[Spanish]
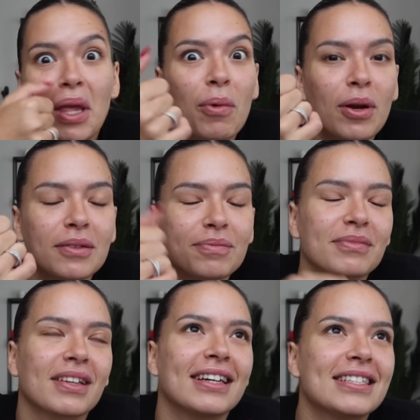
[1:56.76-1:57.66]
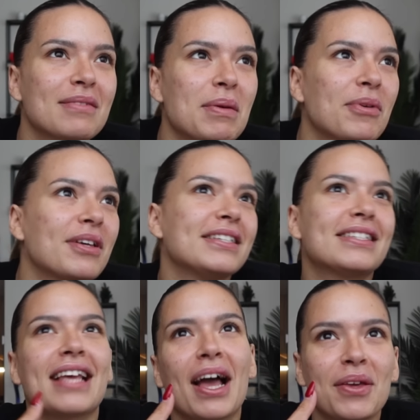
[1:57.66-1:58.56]
y bueno, así me
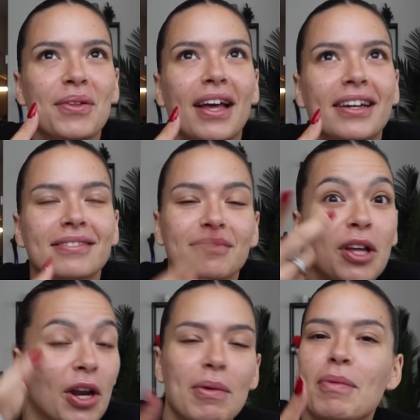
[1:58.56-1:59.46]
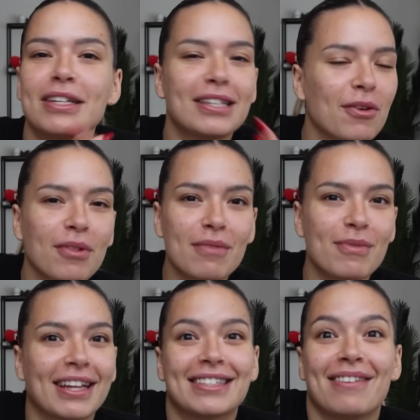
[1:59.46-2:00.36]
podéis ayudar. No, no me podéis ayudar
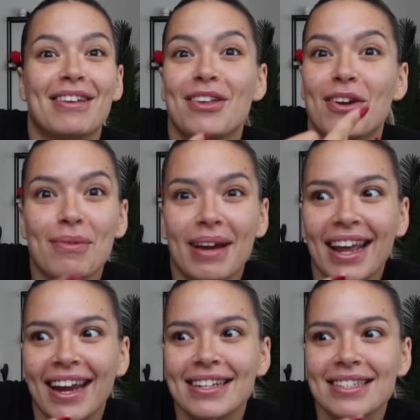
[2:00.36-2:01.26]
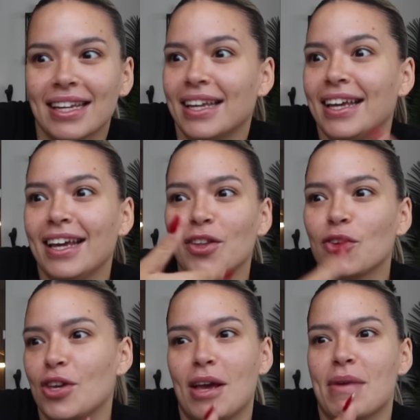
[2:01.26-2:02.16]
porque este vídeo lo veréis y
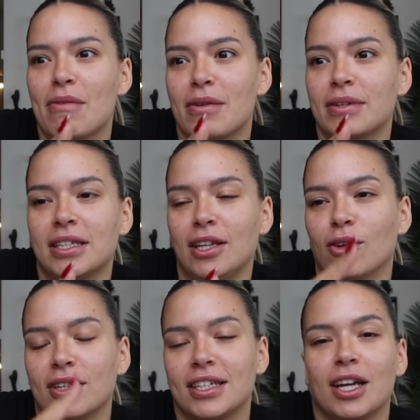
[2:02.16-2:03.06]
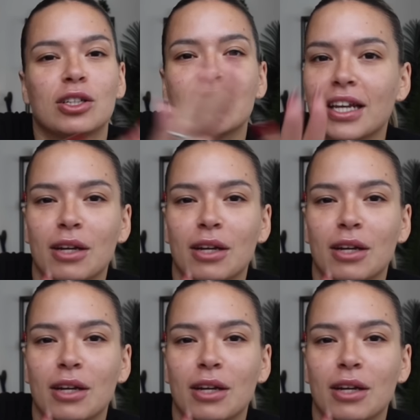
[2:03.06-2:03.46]
yo ya me habré vestido, así que no tiene